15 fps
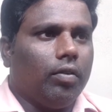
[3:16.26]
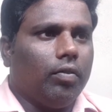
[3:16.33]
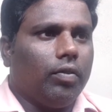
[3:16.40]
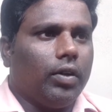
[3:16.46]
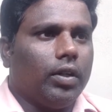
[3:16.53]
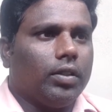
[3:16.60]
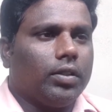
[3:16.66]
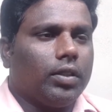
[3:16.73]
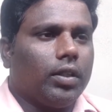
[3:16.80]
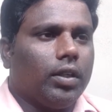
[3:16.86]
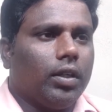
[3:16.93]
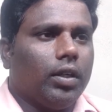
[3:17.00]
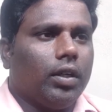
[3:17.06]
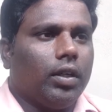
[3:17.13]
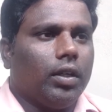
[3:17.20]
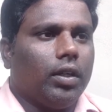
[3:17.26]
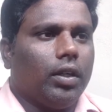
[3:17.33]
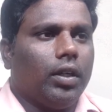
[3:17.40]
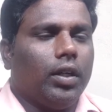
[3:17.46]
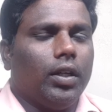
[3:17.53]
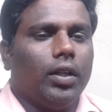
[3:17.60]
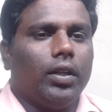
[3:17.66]
ఫ్రెండ్స్
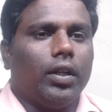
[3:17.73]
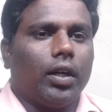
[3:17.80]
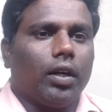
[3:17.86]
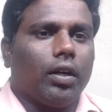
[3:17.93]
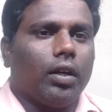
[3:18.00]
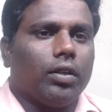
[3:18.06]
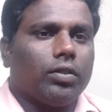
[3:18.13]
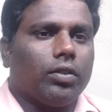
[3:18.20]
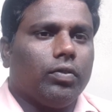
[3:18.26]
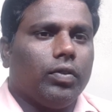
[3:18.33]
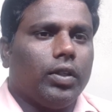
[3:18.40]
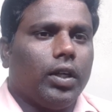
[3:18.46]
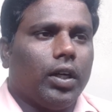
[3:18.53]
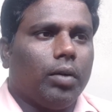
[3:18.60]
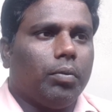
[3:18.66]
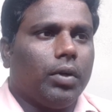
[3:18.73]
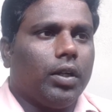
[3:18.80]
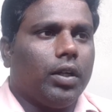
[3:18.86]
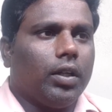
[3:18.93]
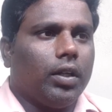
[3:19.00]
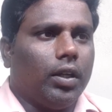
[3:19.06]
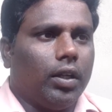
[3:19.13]
ఈ దరఖాస్తు విధానం
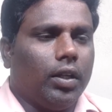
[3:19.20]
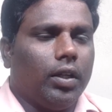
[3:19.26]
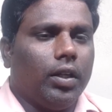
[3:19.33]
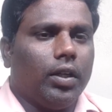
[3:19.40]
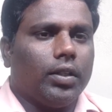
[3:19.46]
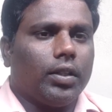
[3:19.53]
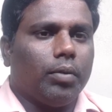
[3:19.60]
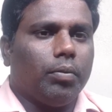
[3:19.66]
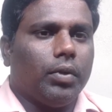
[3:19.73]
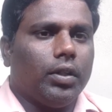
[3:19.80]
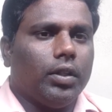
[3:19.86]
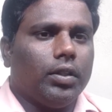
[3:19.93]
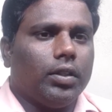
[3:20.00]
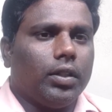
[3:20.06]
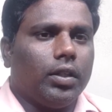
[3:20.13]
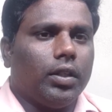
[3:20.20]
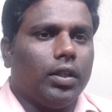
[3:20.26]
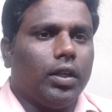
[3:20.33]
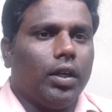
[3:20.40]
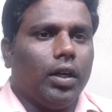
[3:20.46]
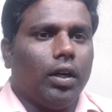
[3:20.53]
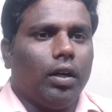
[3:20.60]
అనేది దీనికి సంబంధించి
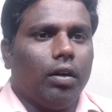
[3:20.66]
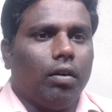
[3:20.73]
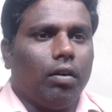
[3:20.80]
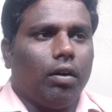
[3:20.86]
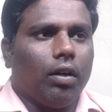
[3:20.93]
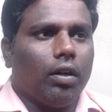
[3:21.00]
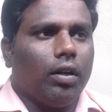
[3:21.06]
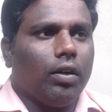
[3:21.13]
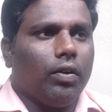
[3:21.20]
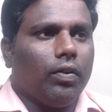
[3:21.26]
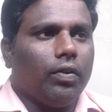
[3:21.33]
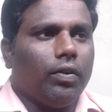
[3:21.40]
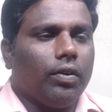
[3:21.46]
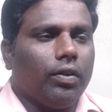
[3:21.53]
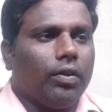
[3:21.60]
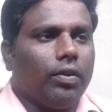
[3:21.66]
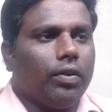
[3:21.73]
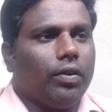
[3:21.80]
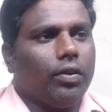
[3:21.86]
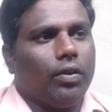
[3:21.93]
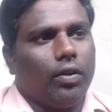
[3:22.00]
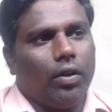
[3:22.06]
ఆన్లైన్లో
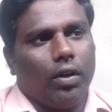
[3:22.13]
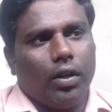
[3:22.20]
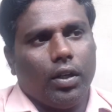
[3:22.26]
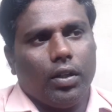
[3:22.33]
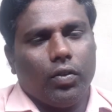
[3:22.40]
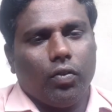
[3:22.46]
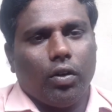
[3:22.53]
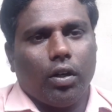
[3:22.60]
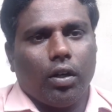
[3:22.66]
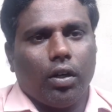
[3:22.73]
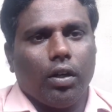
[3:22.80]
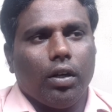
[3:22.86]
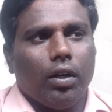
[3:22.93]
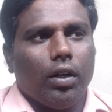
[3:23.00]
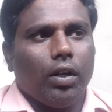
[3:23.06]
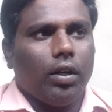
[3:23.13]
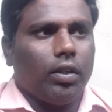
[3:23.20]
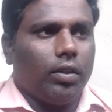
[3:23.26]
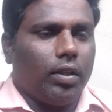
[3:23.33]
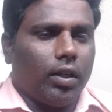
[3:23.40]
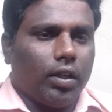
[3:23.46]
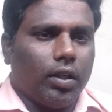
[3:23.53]
ఆన్లైన్ ద్వారా
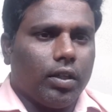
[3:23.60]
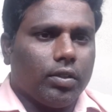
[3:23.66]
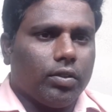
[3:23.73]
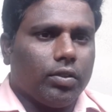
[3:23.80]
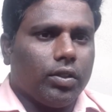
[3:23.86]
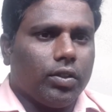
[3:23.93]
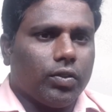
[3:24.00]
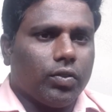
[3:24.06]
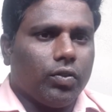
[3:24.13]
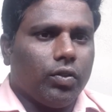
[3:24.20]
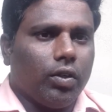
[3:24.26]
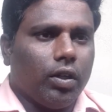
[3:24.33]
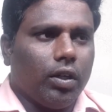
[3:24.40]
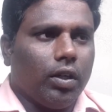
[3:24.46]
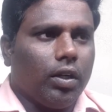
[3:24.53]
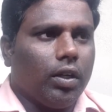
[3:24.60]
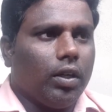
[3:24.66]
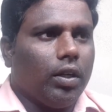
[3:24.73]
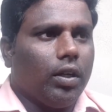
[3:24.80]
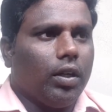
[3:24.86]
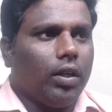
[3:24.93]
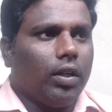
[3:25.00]
దరఖాస్తు చేసుకోవాలి
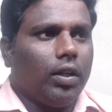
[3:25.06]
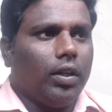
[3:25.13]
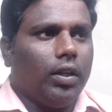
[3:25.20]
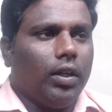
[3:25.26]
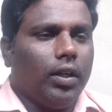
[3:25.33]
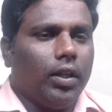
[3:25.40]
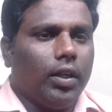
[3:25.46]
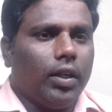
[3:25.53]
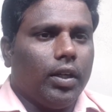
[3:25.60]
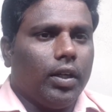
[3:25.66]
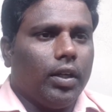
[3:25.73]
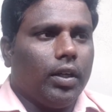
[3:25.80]
దీనికి